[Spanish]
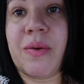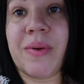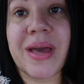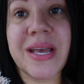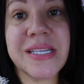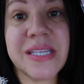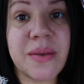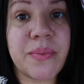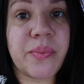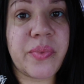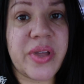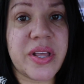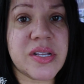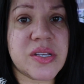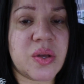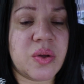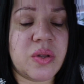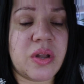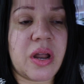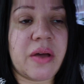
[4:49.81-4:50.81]
Iba a decir
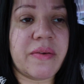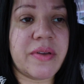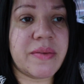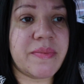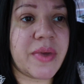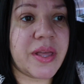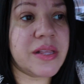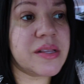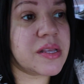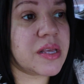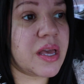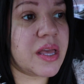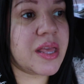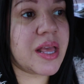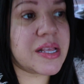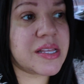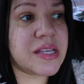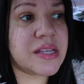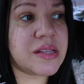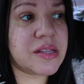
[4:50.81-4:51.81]
Prince o David ven que
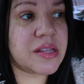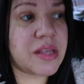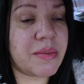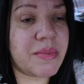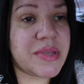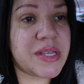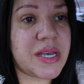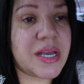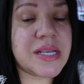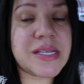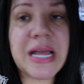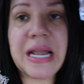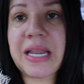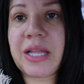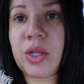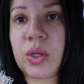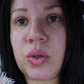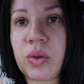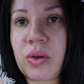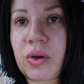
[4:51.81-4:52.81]
ya se, me sigue
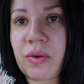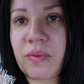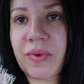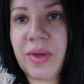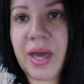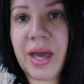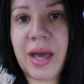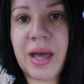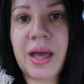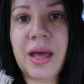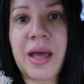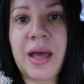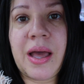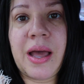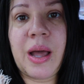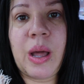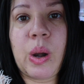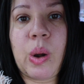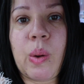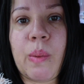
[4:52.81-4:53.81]
saliendo todavía
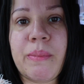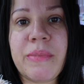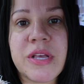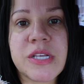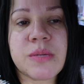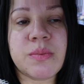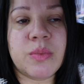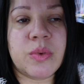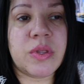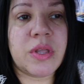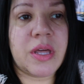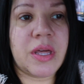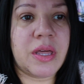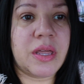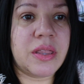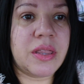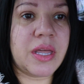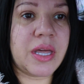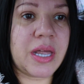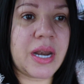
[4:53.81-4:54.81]
lo mismo
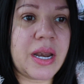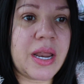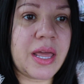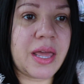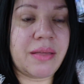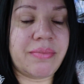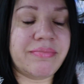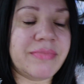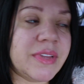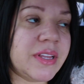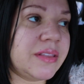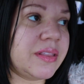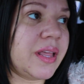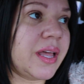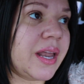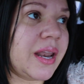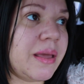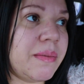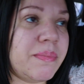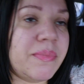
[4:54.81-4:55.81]
de, de, Rey,
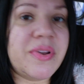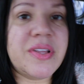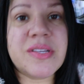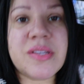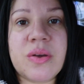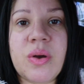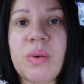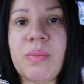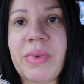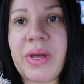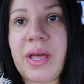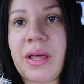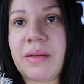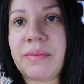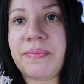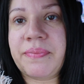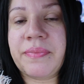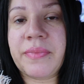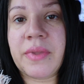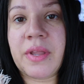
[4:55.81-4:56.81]
de Rey Prince. Oh my
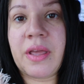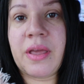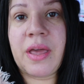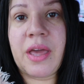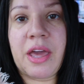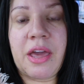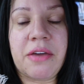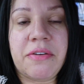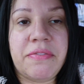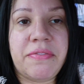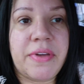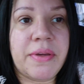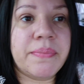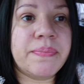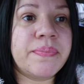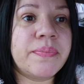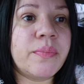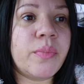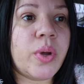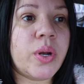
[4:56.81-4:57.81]
En
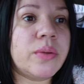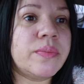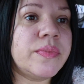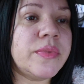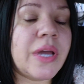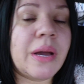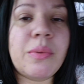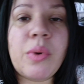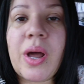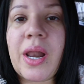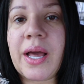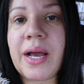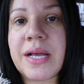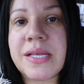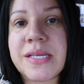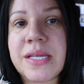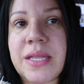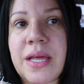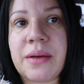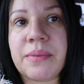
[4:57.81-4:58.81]
fin, bueno, ya vamos a la
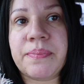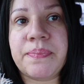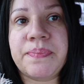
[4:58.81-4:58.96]
casita.